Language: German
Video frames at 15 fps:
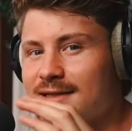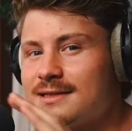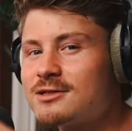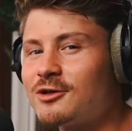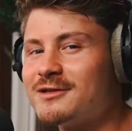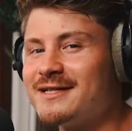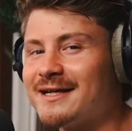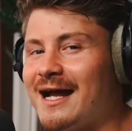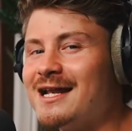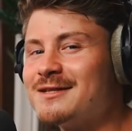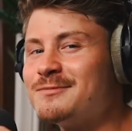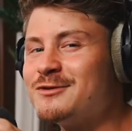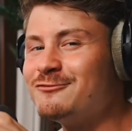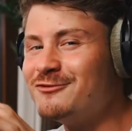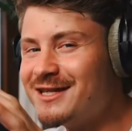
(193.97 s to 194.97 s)
Das ist Gott sei Dank
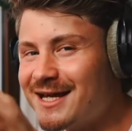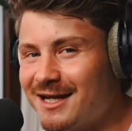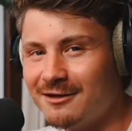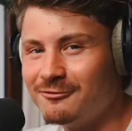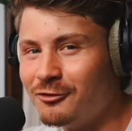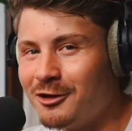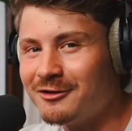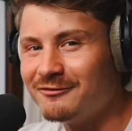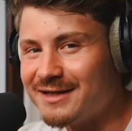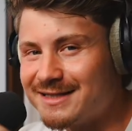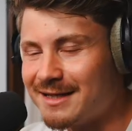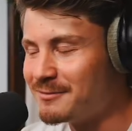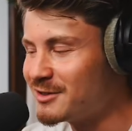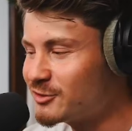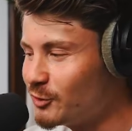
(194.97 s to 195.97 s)
alles ein bisschen weniger geworden, weil ich
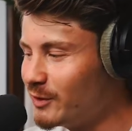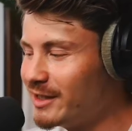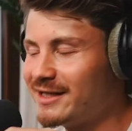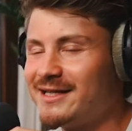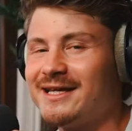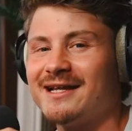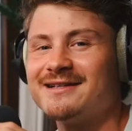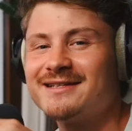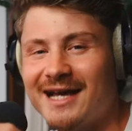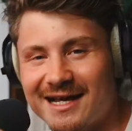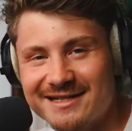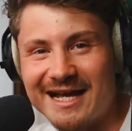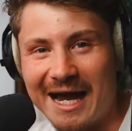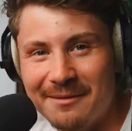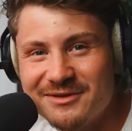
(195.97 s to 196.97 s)
sag mal so, die ganz
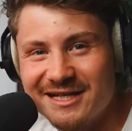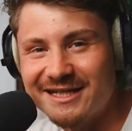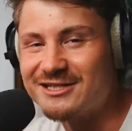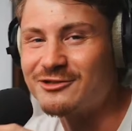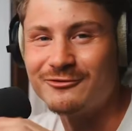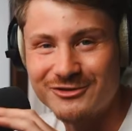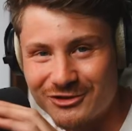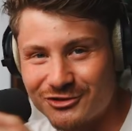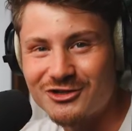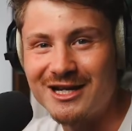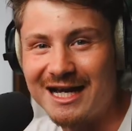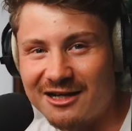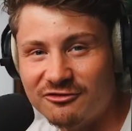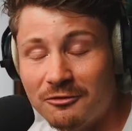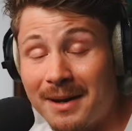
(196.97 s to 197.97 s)
krasse Halbzeit ist sowieso schon
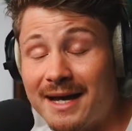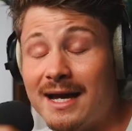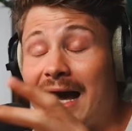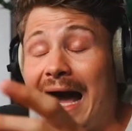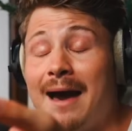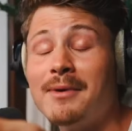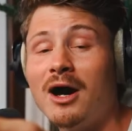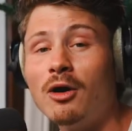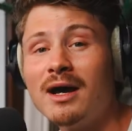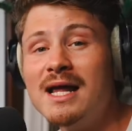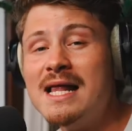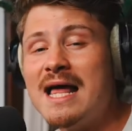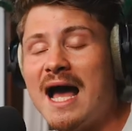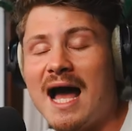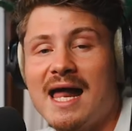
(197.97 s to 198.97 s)
lange vorbei. Aber auch
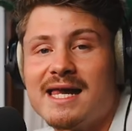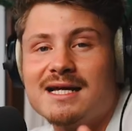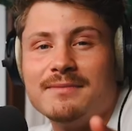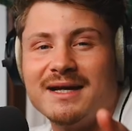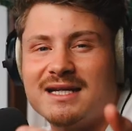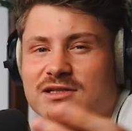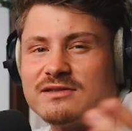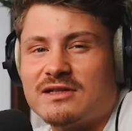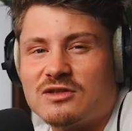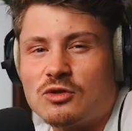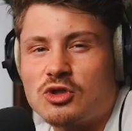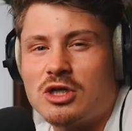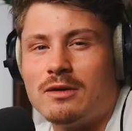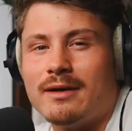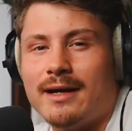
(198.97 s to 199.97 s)
allgemein, dass unsere
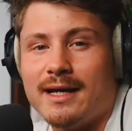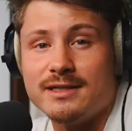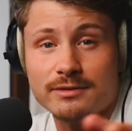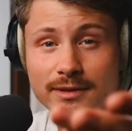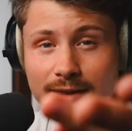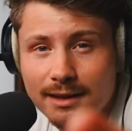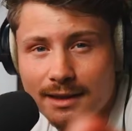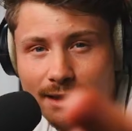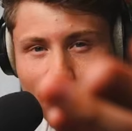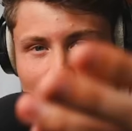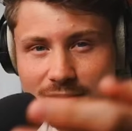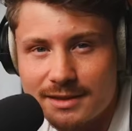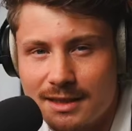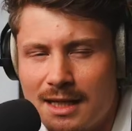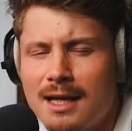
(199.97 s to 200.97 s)
Zuschauer, also ihr da
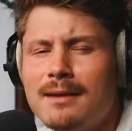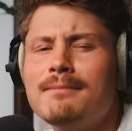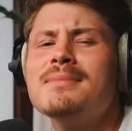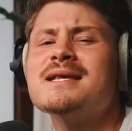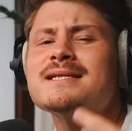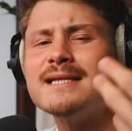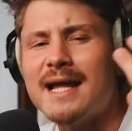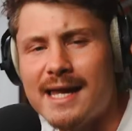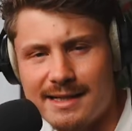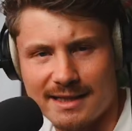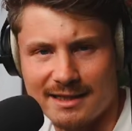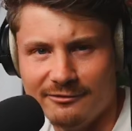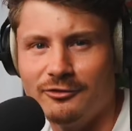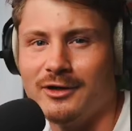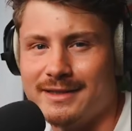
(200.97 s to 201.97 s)
draußen, ein bisschen
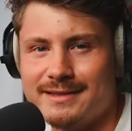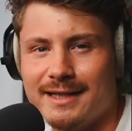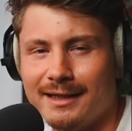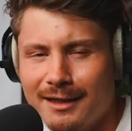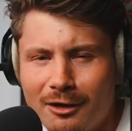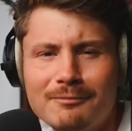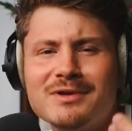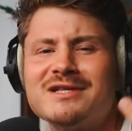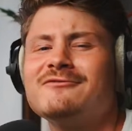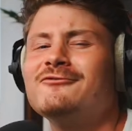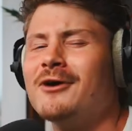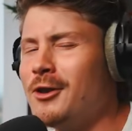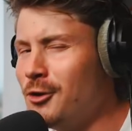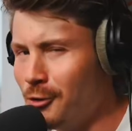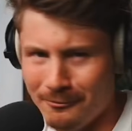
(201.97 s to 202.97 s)
älter geworden seid. Ja, und ein bisschen
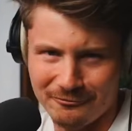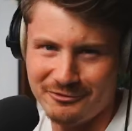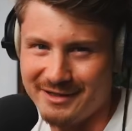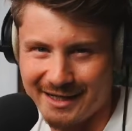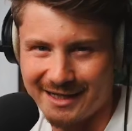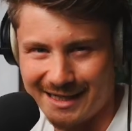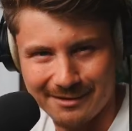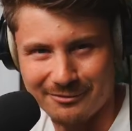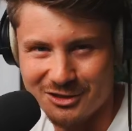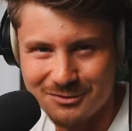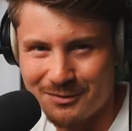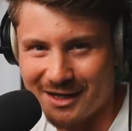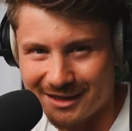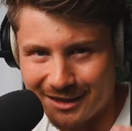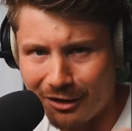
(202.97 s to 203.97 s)
vernünftiger
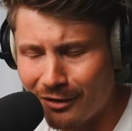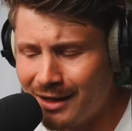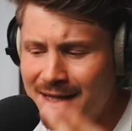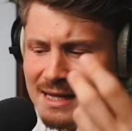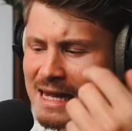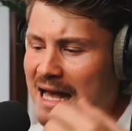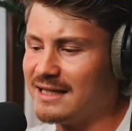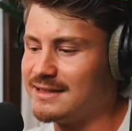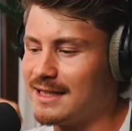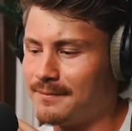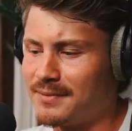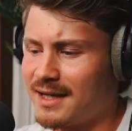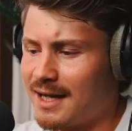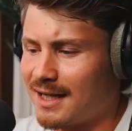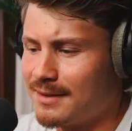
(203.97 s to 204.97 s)
dementsprechend auch. Also ich
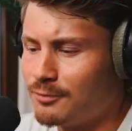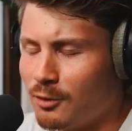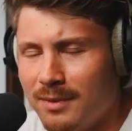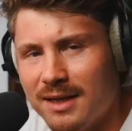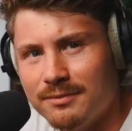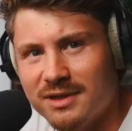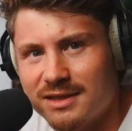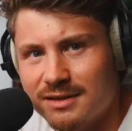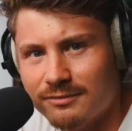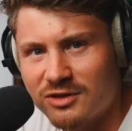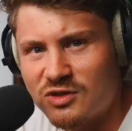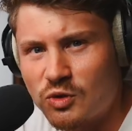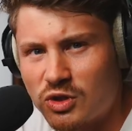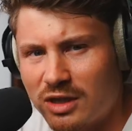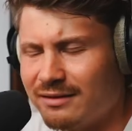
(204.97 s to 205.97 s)
habe gar kein Problem mit,
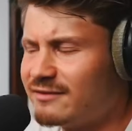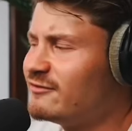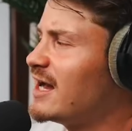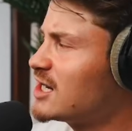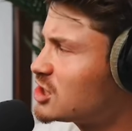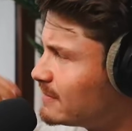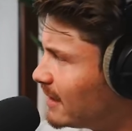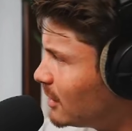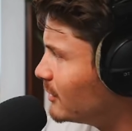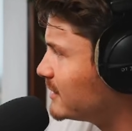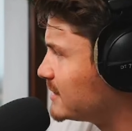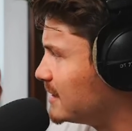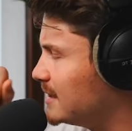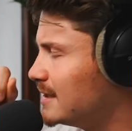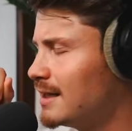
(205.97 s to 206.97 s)
mit Zuschauern. Es waren schon mal
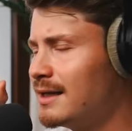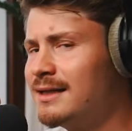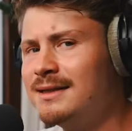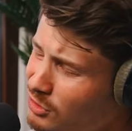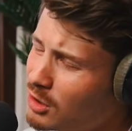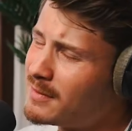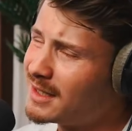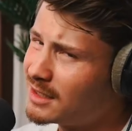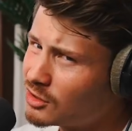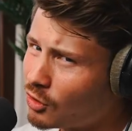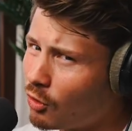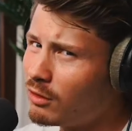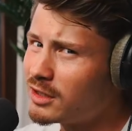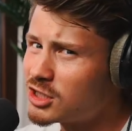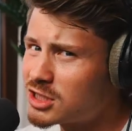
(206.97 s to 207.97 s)
Leute hier, wurde auch mal eine
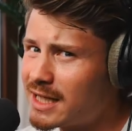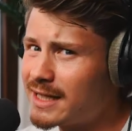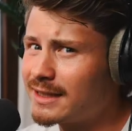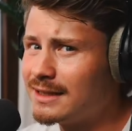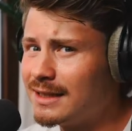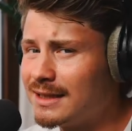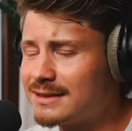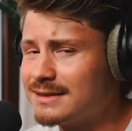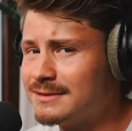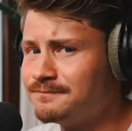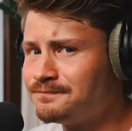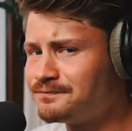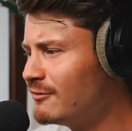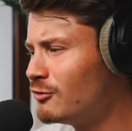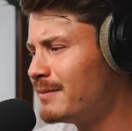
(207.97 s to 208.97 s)
Drohne steigen gelassen,
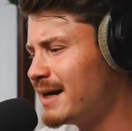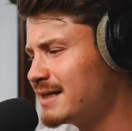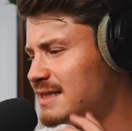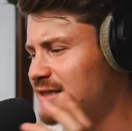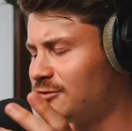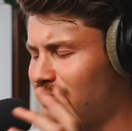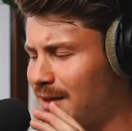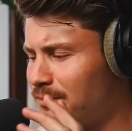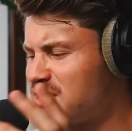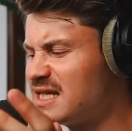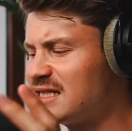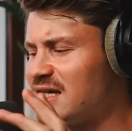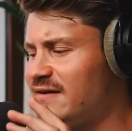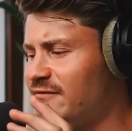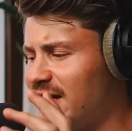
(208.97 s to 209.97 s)
wobei ich nicht
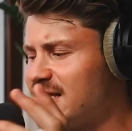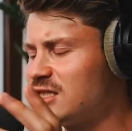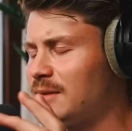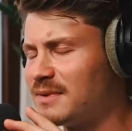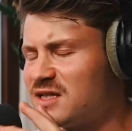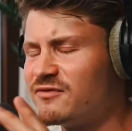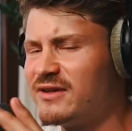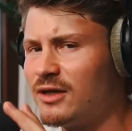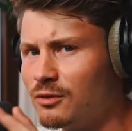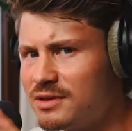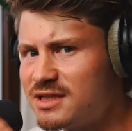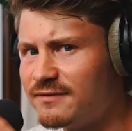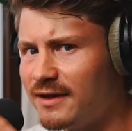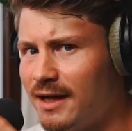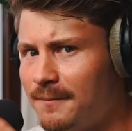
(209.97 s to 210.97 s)
100% weiß, ob das wegen
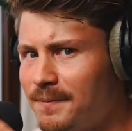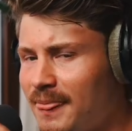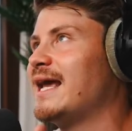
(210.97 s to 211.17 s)
uns war.